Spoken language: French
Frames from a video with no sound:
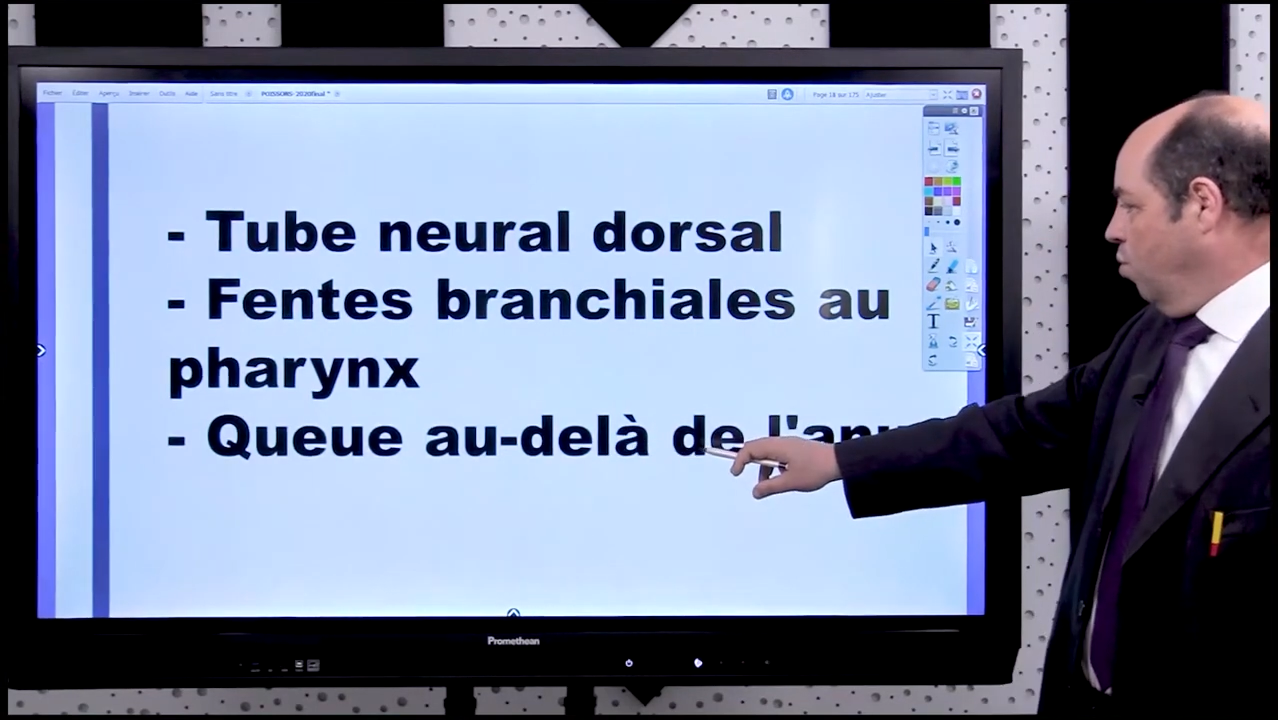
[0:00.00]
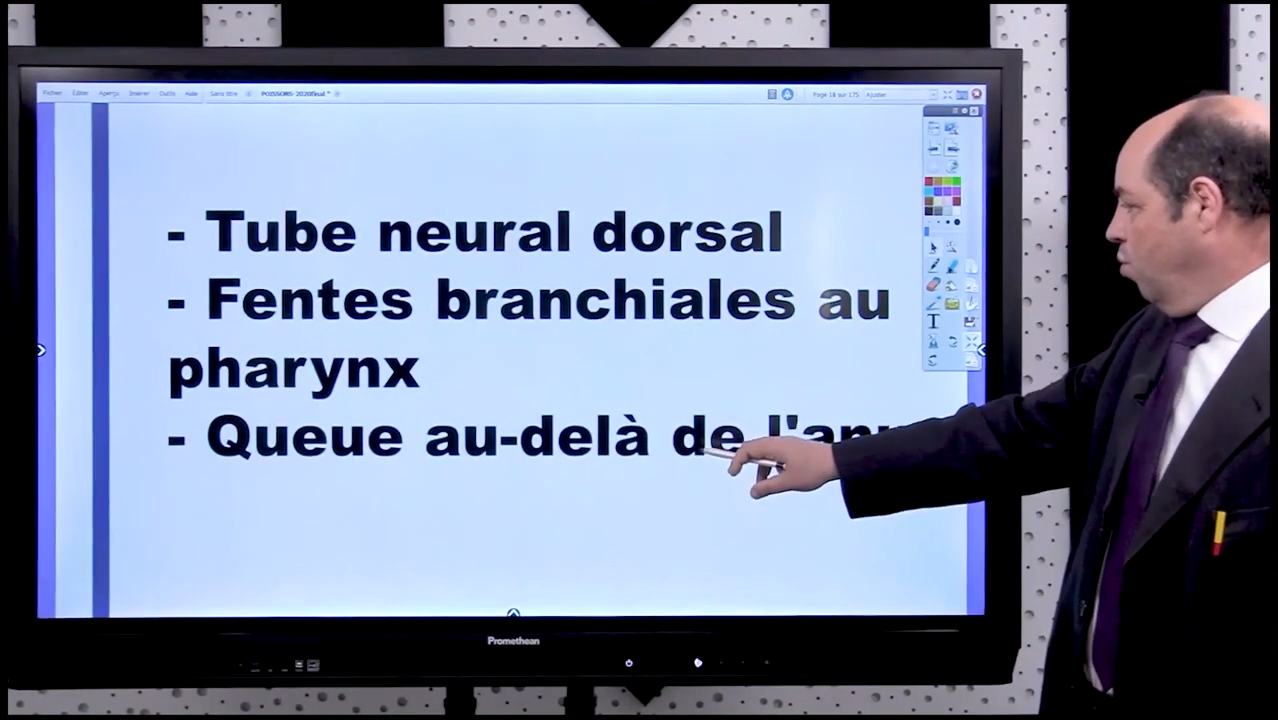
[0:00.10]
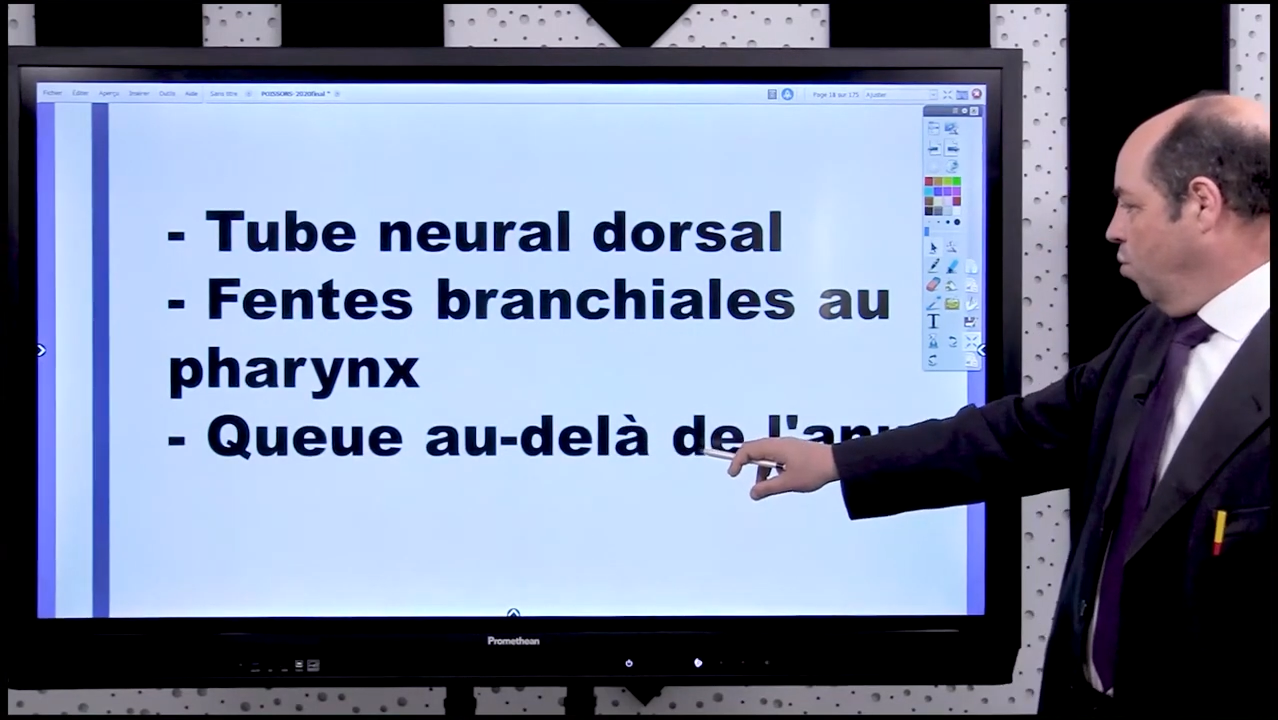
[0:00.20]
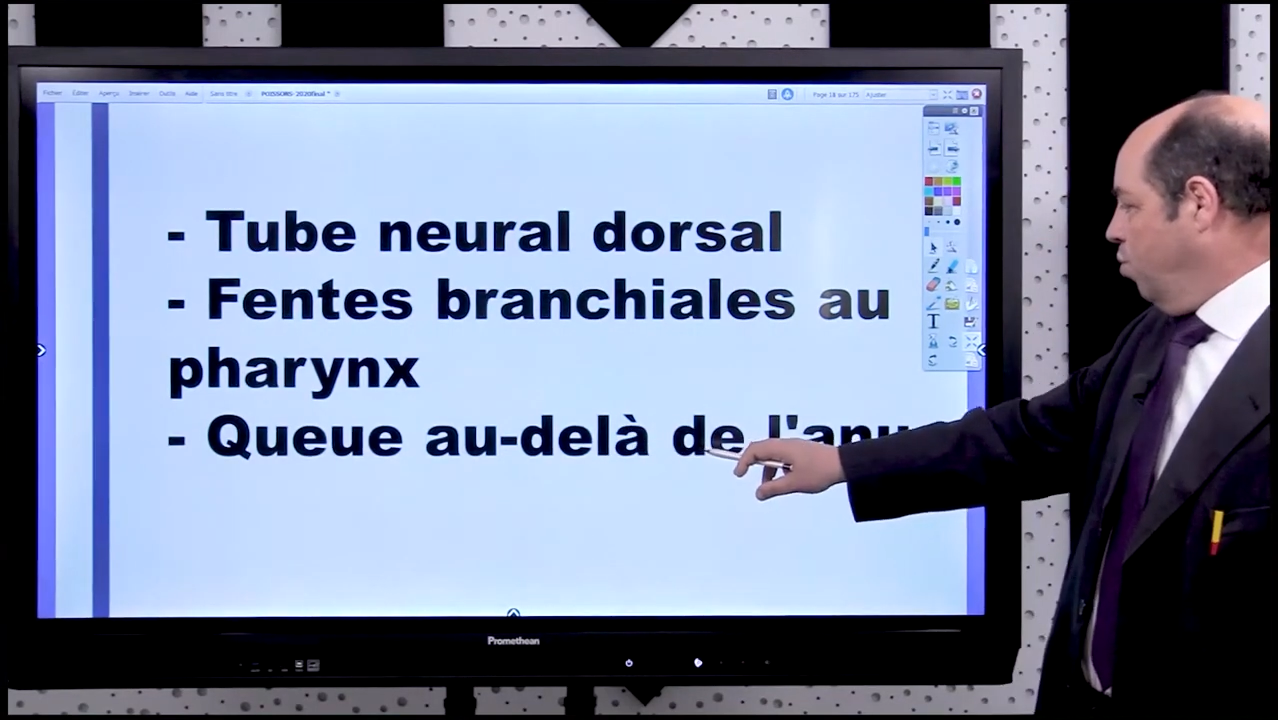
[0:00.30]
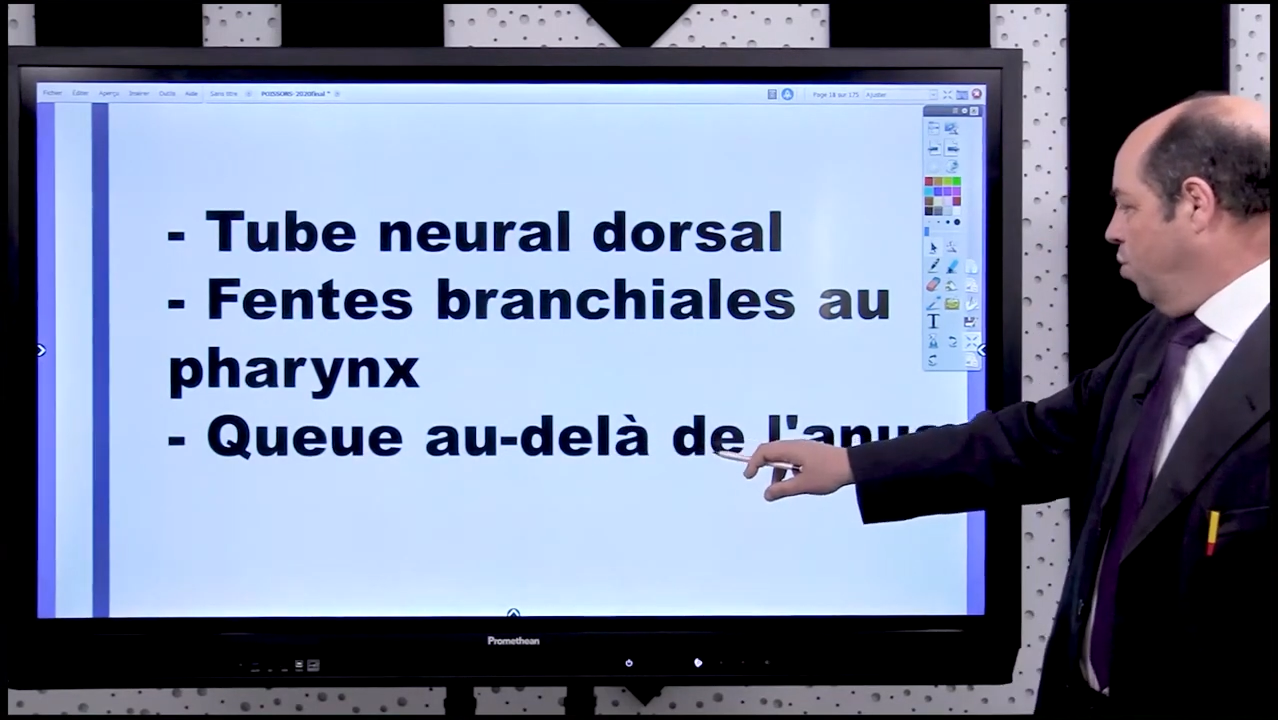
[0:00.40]

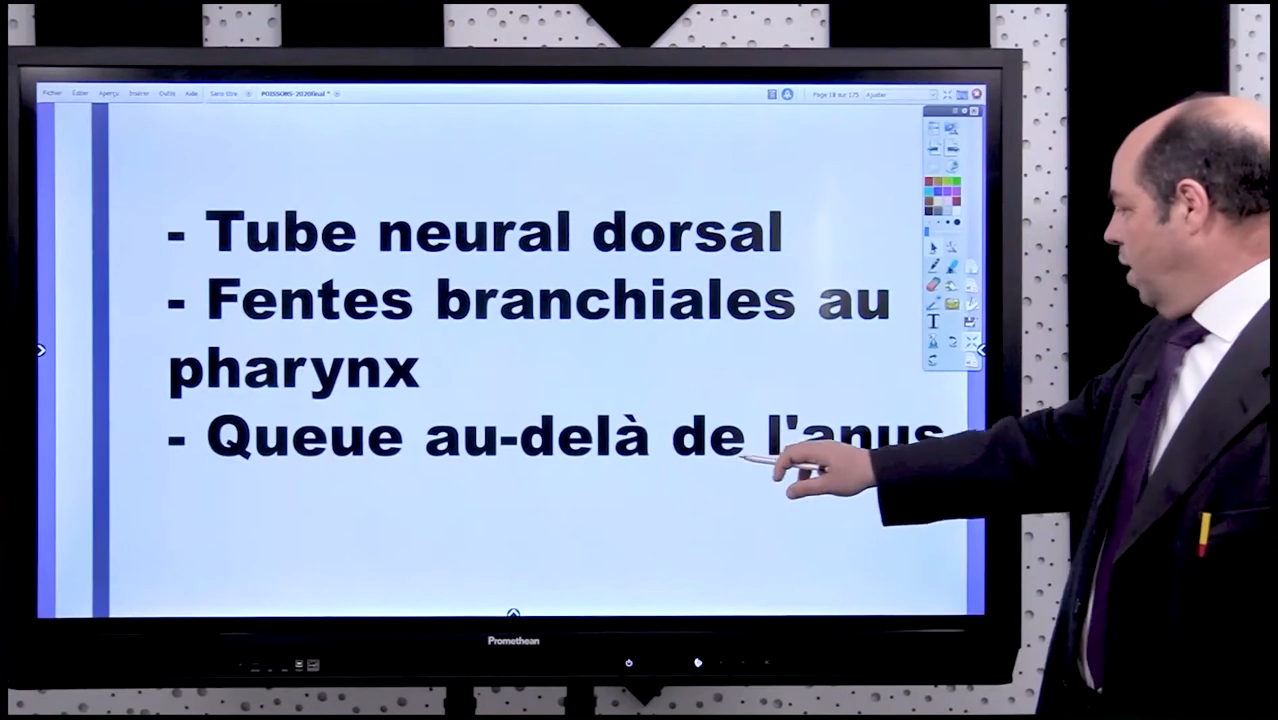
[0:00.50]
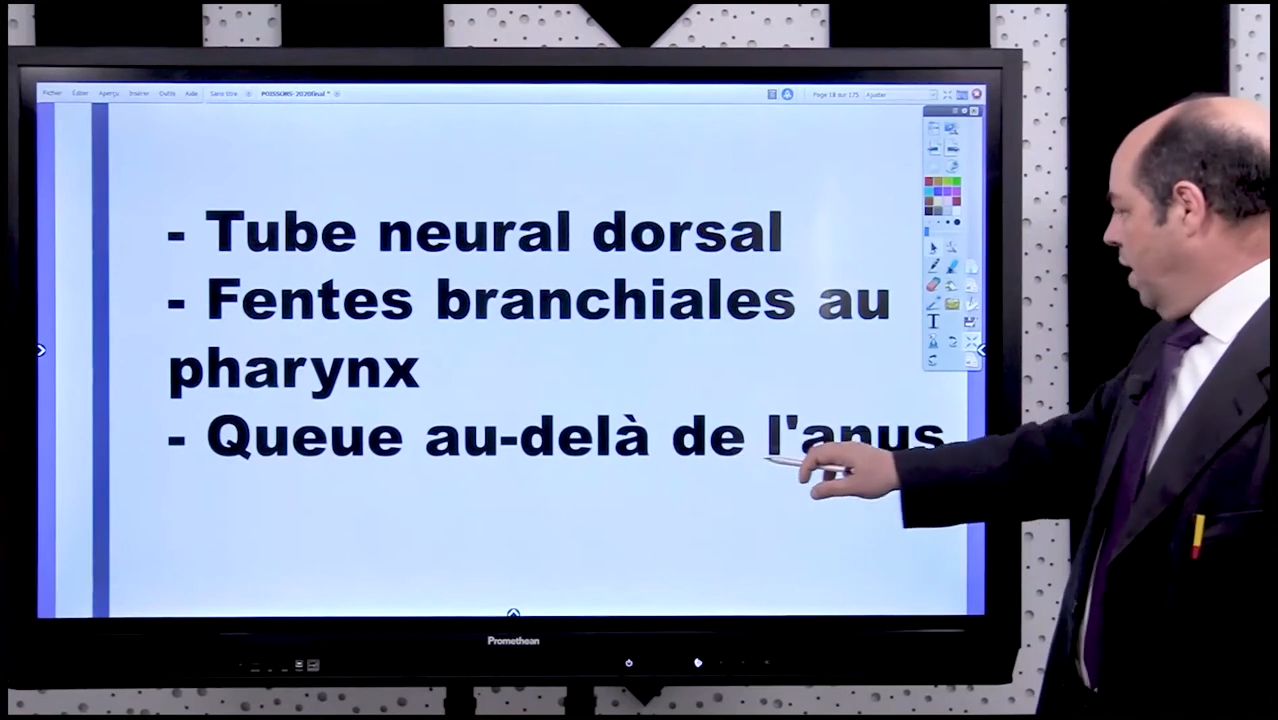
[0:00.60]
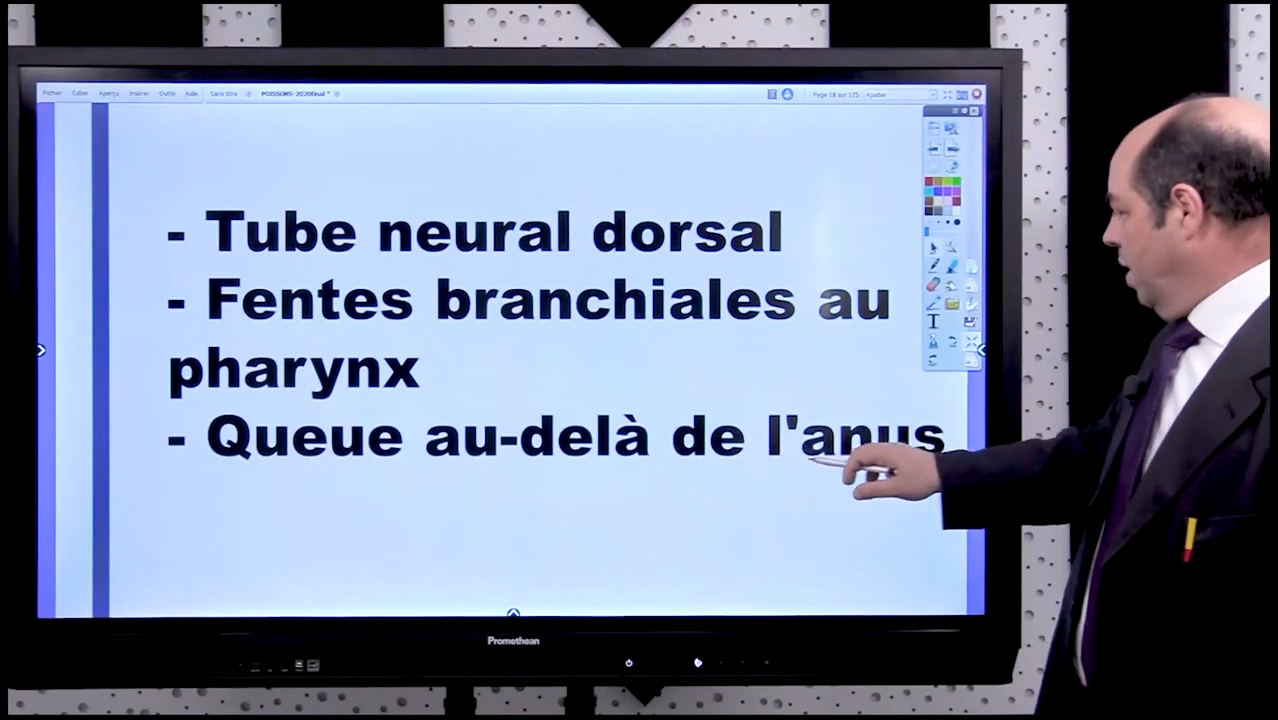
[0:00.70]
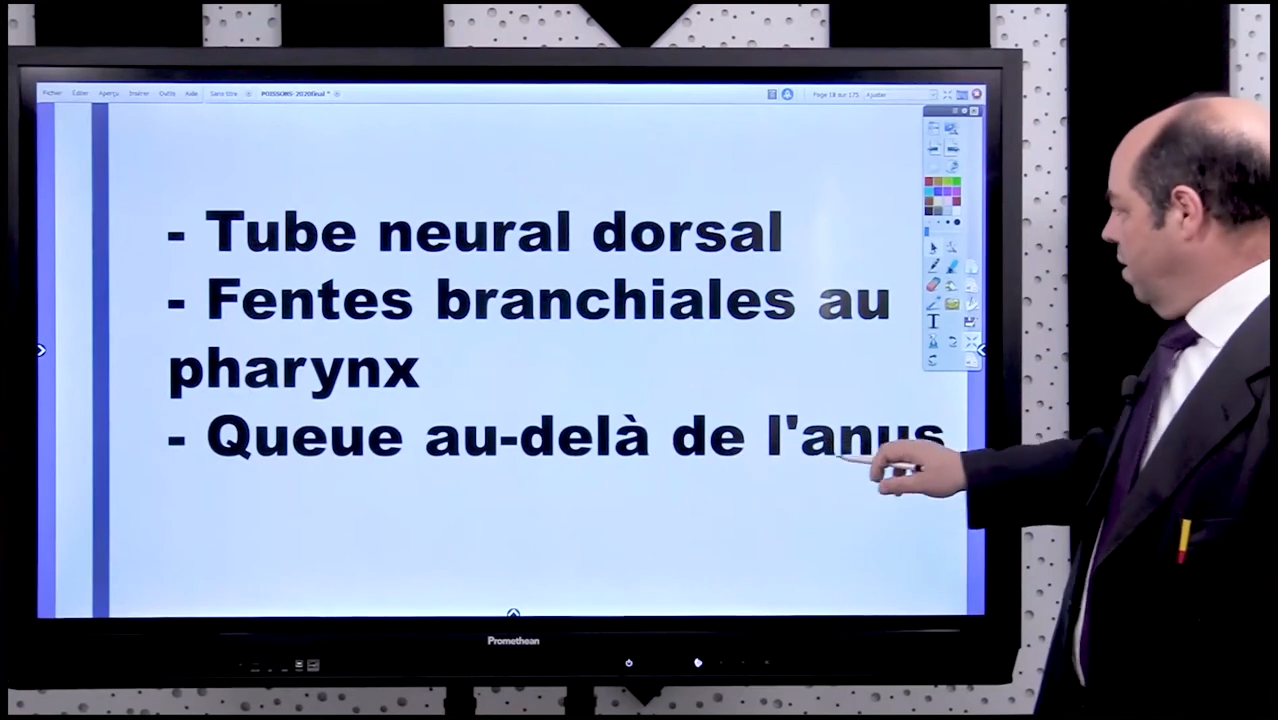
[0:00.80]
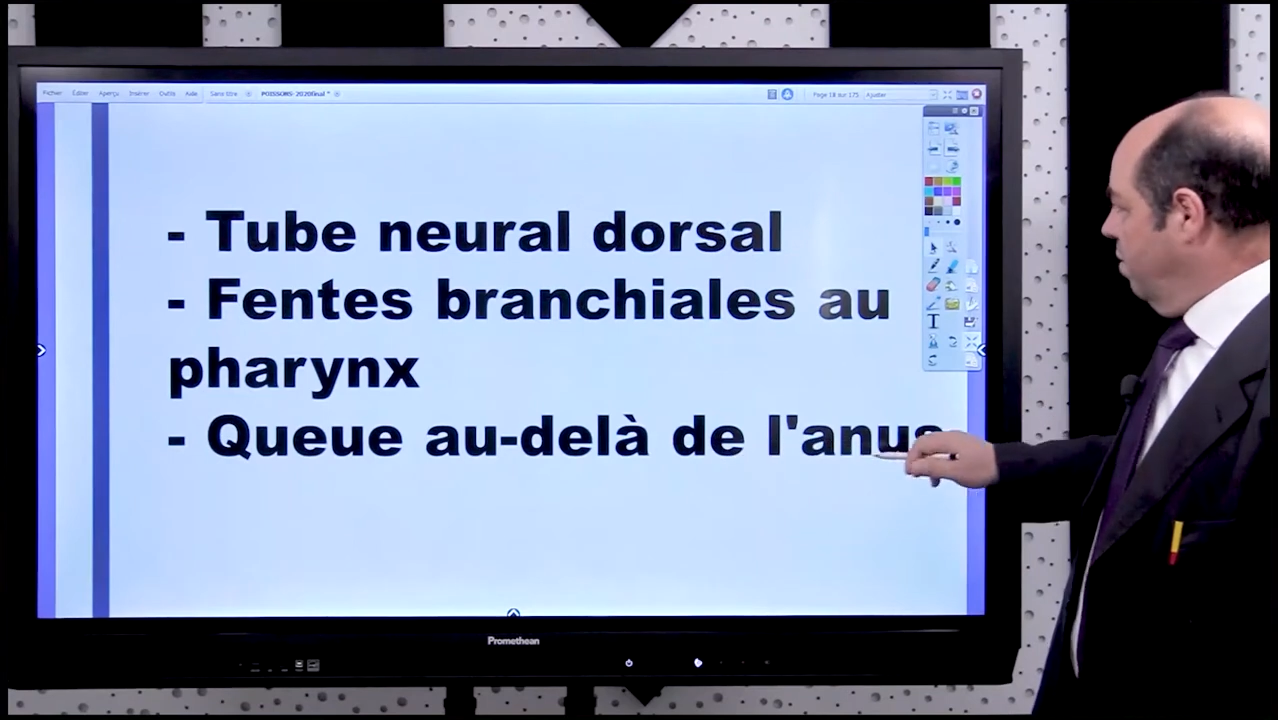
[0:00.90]

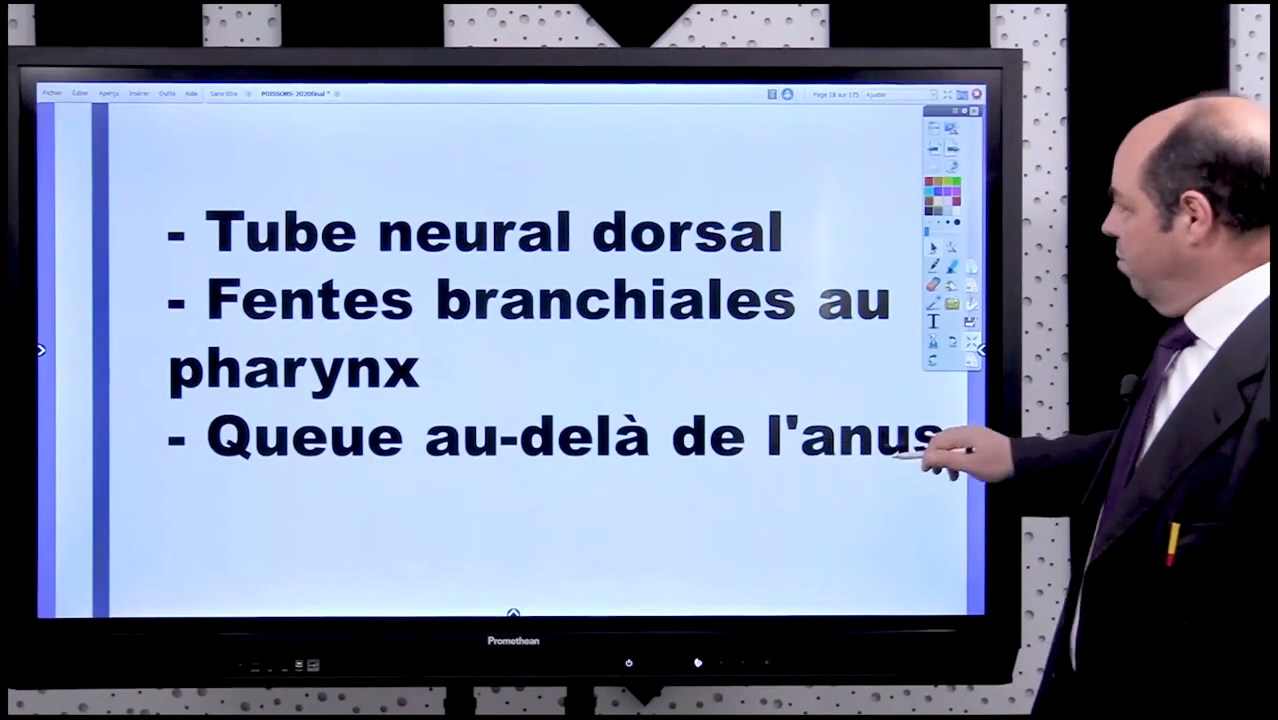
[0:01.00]
au-delà